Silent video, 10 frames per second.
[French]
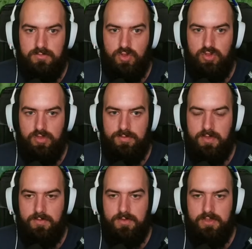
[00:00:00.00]
Non, non,
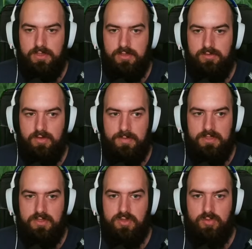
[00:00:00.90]
apparemment, il va
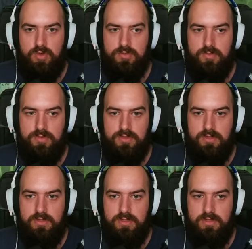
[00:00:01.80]
partir sur moi, je pense.